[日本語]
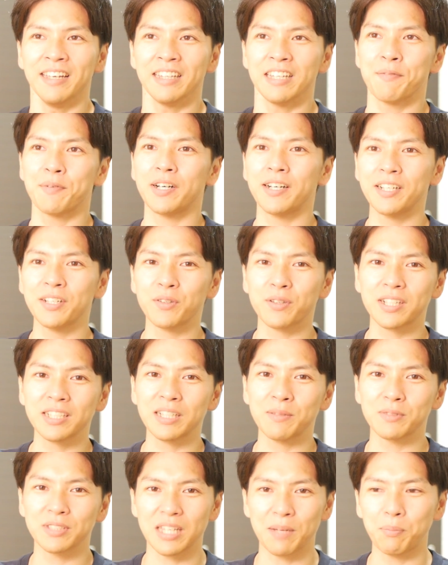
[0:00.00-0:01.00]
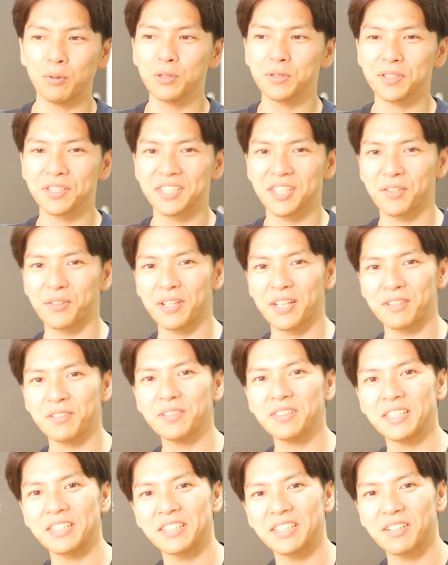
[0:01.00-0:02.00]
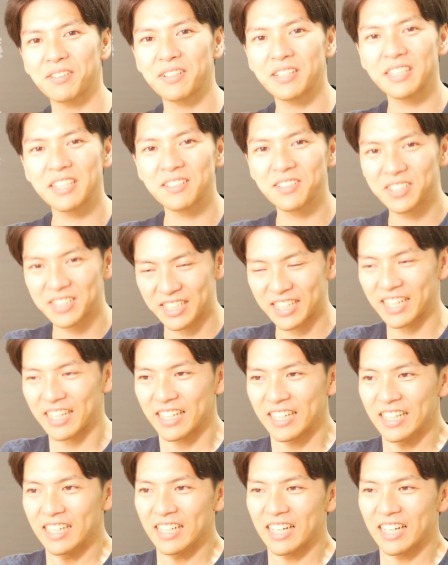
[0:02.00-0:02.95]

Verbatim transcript: で、周りの方もサポートしてくれるって言ってくれてるし、